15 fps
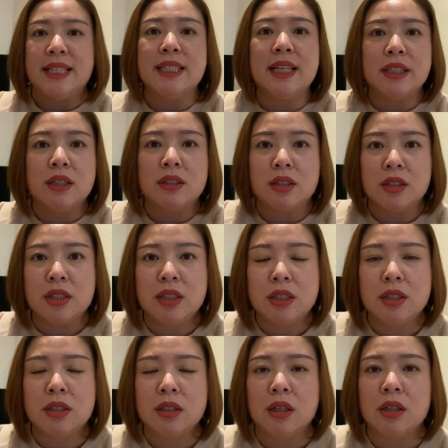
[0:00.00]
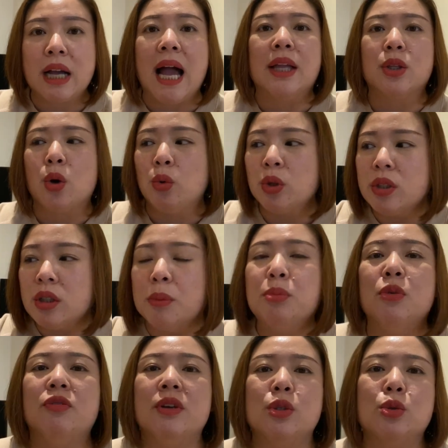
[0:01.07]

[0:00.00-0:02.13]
下来的这个这个砍头的这个部分，